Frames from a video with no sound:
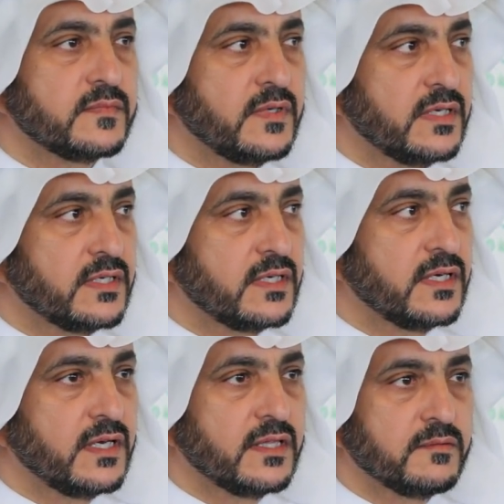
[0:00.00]

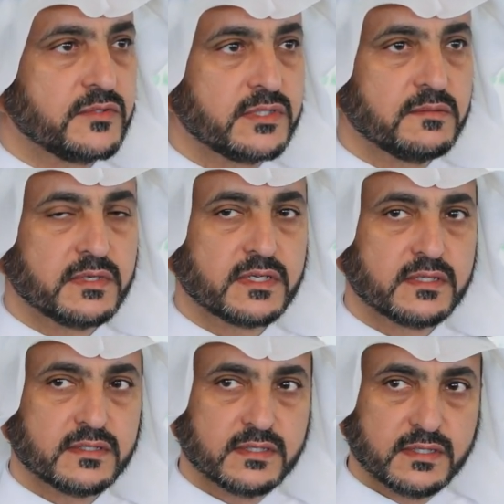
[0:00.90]
حقيقة هذا المؤتمر
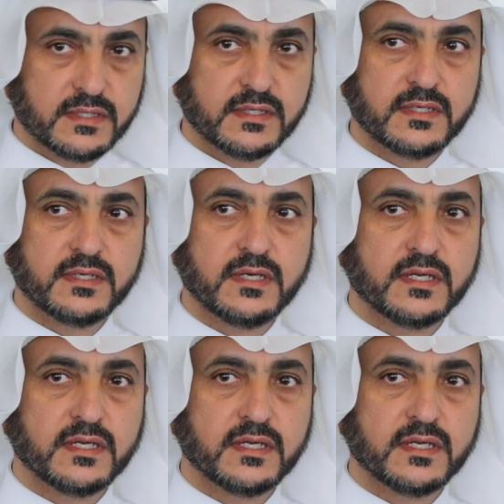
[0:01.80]
آه،